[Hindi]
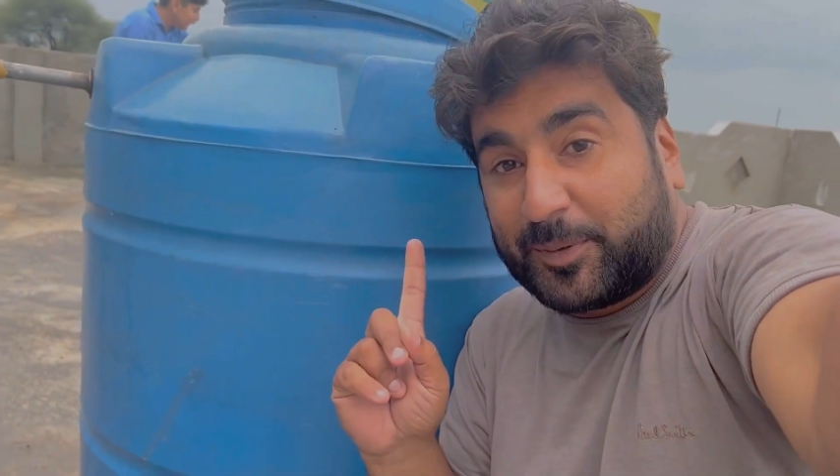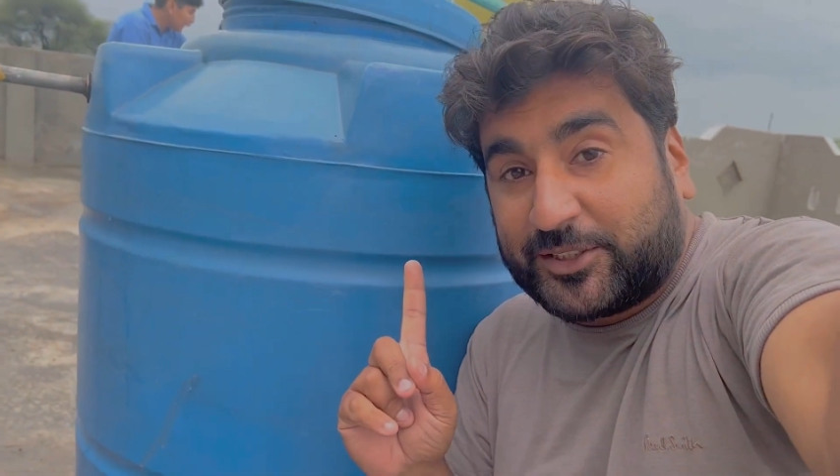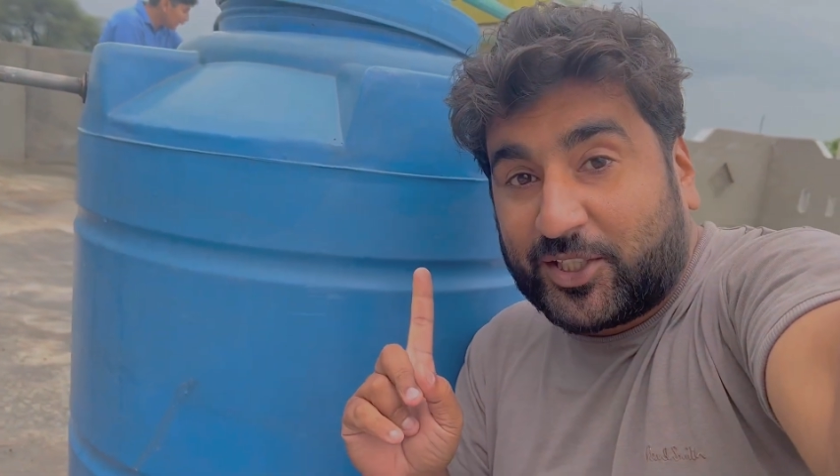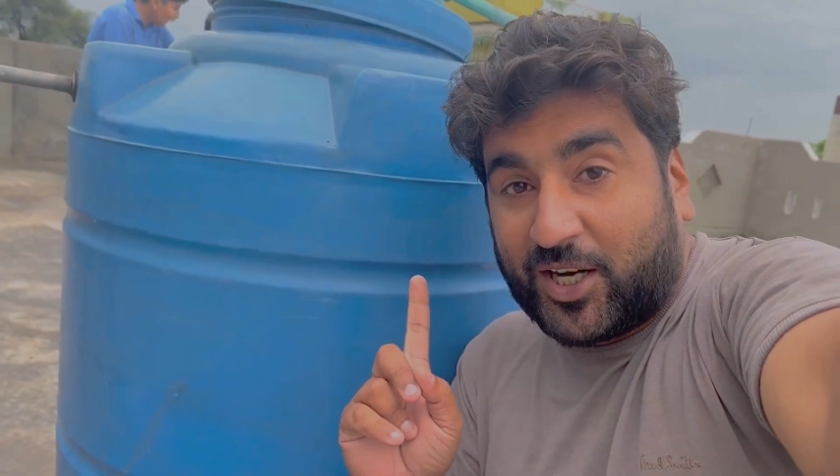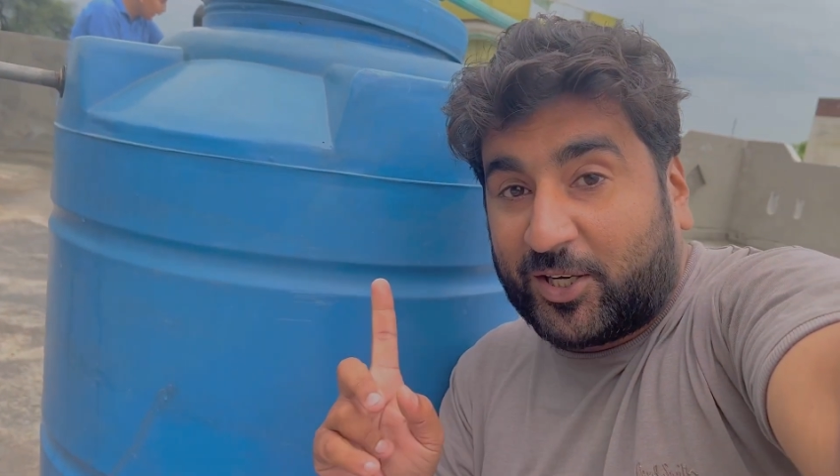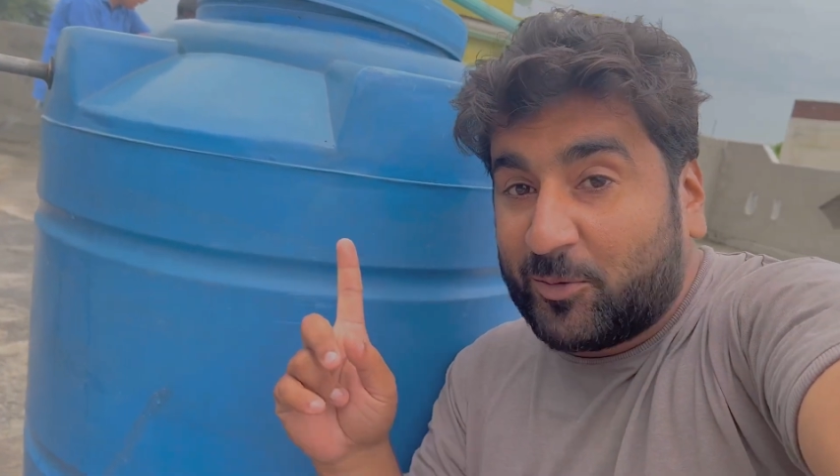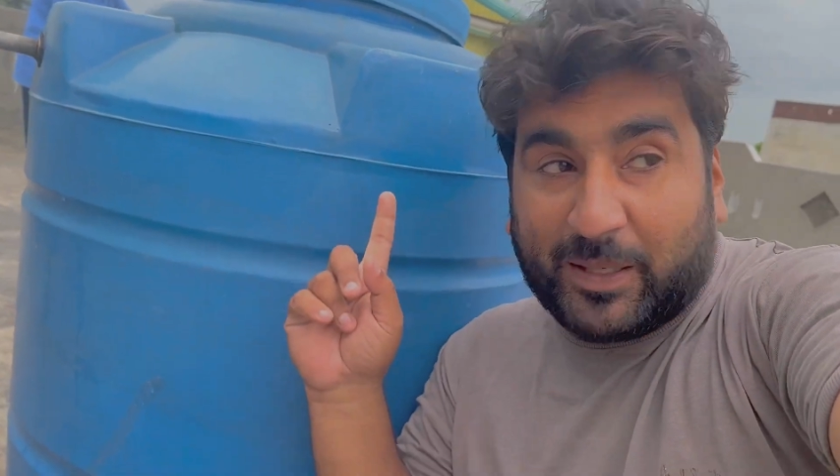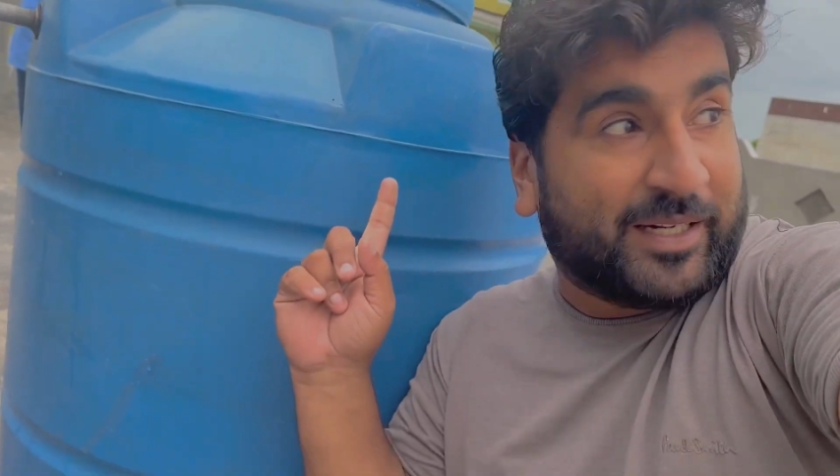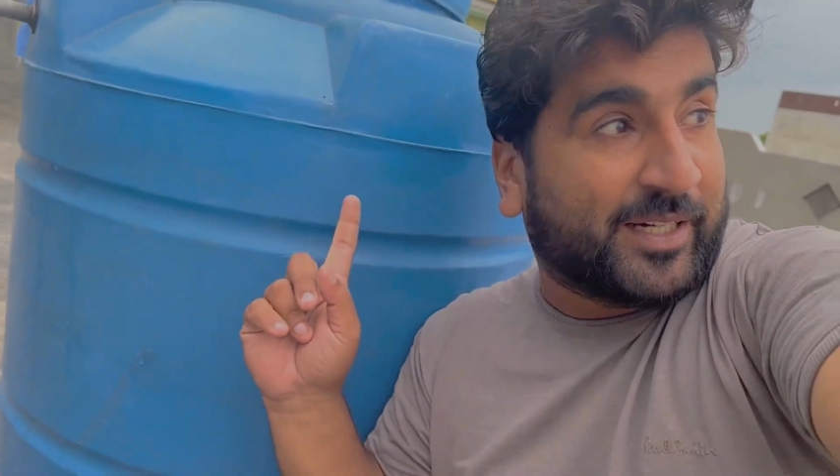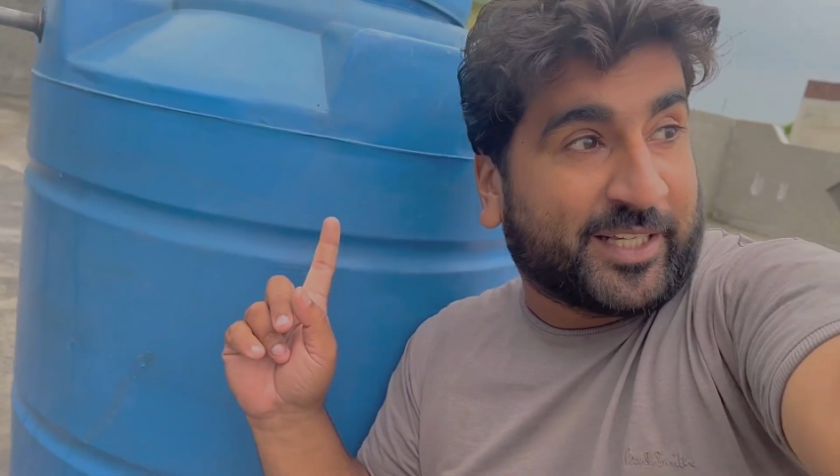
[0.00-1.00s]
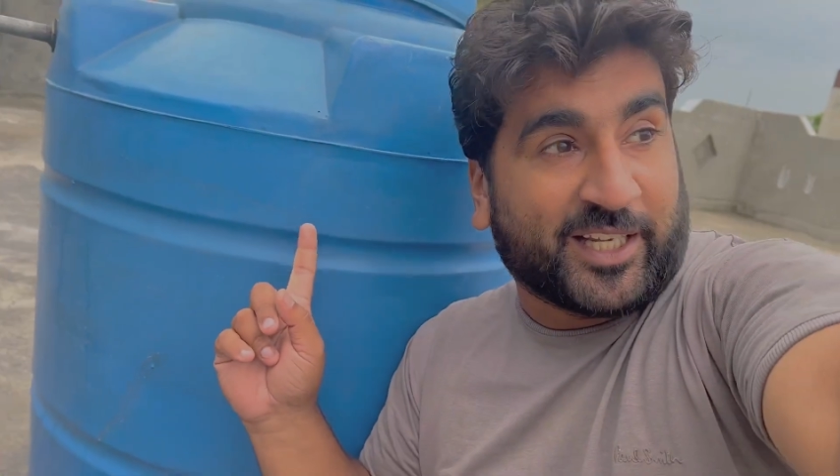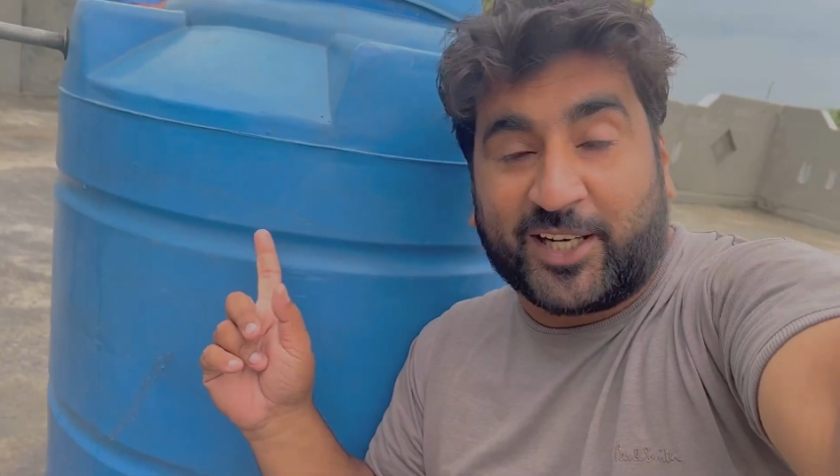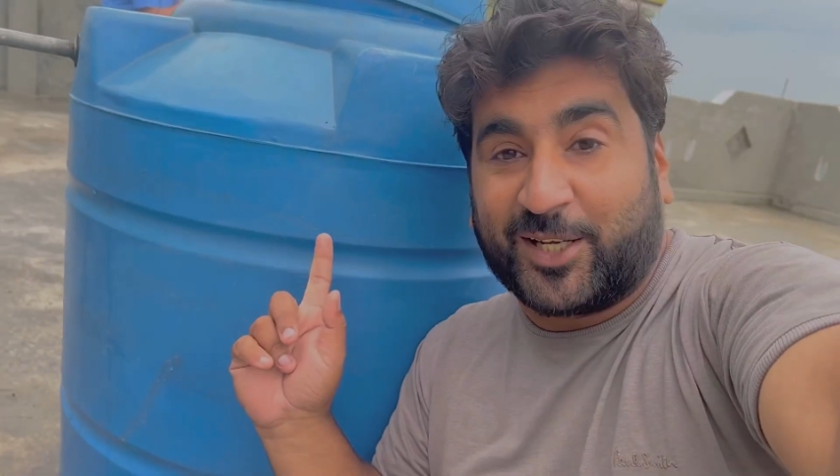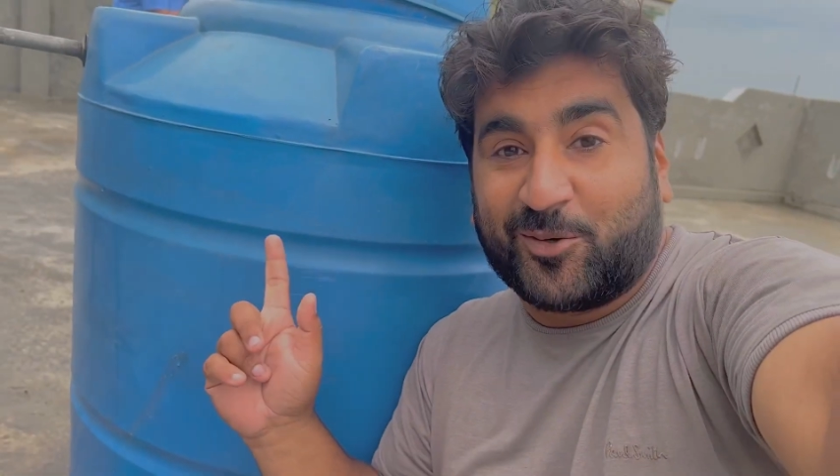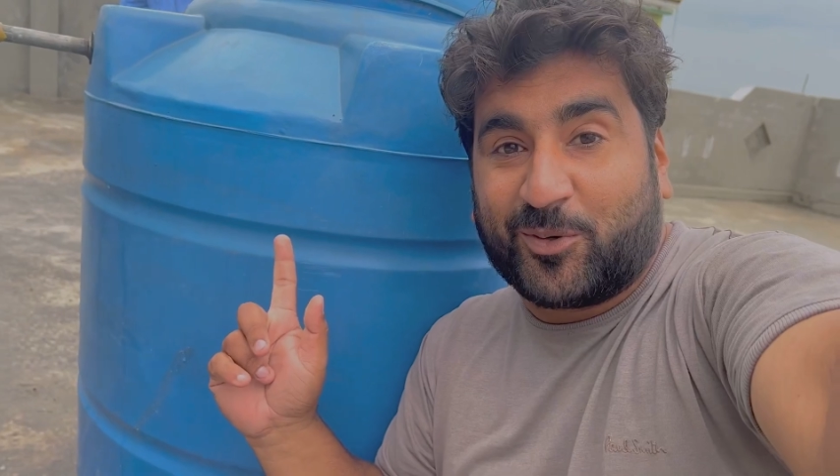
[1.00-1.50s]
पीछे आ गए मैं लड़के
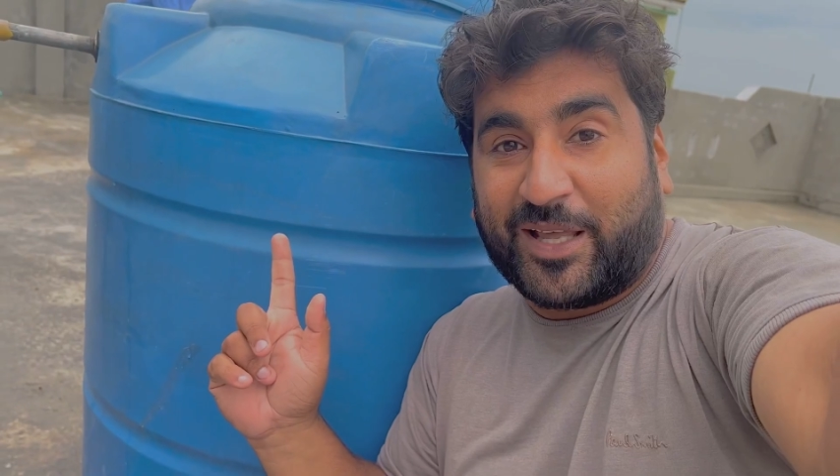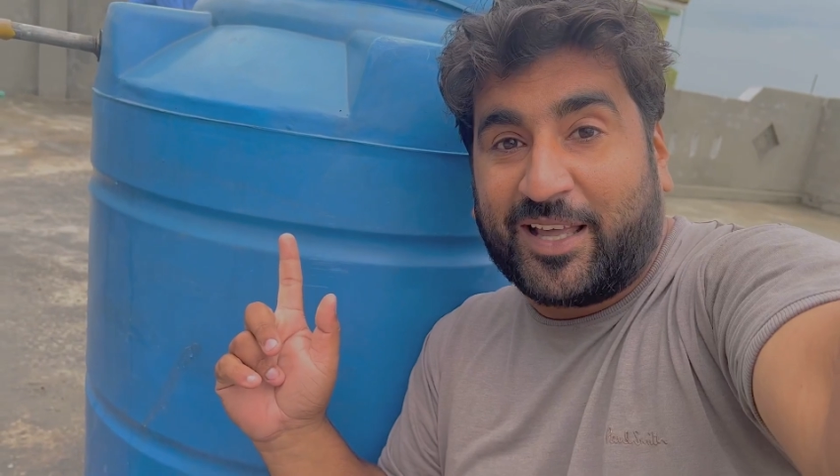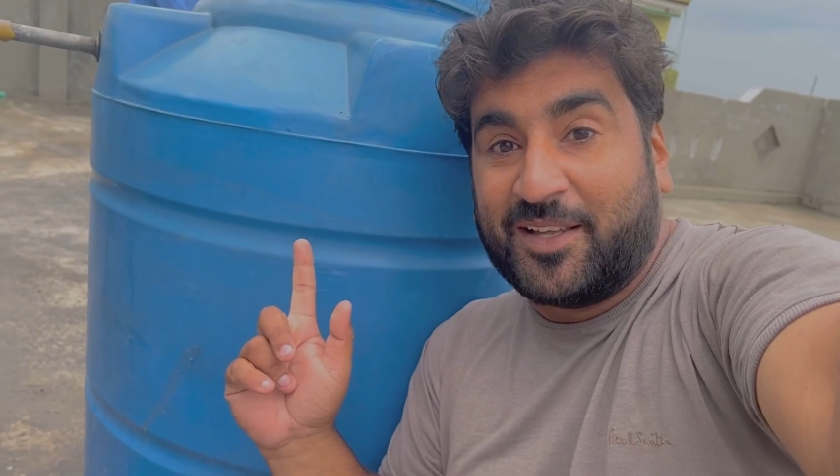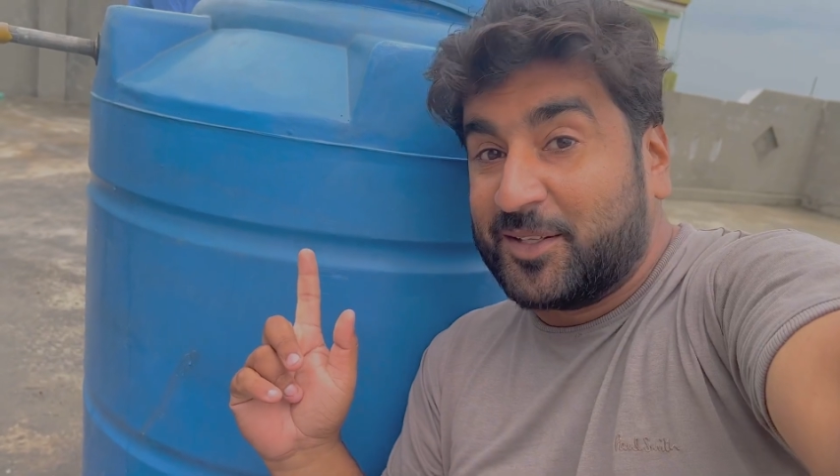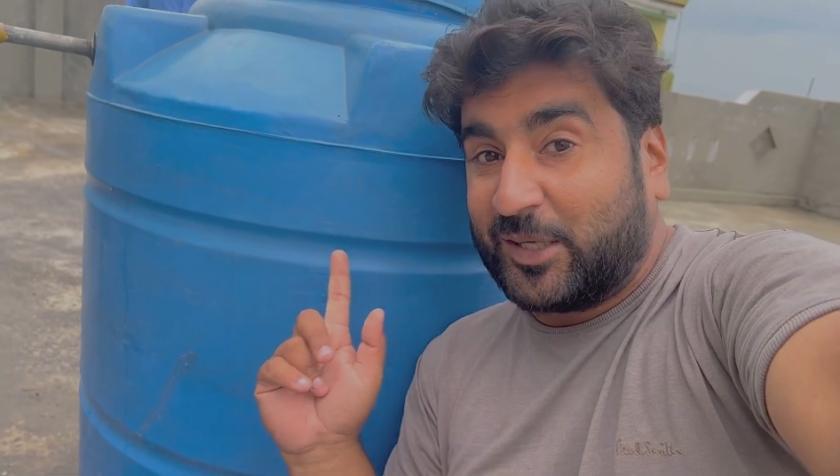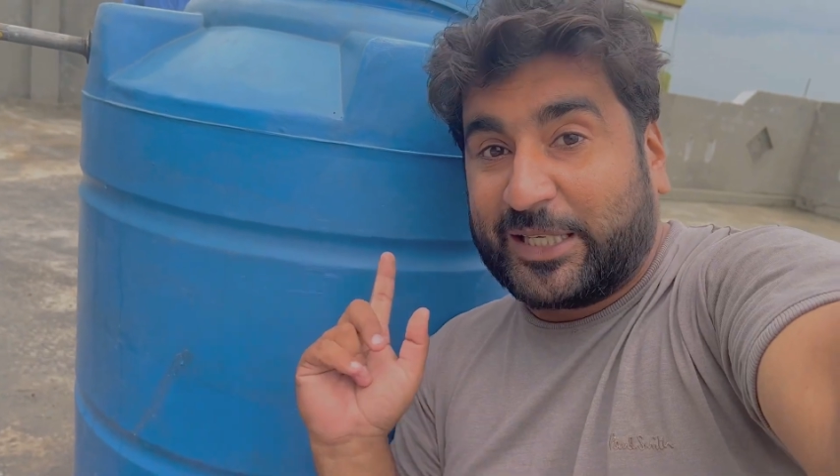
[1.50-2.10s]
लगे हुए हैं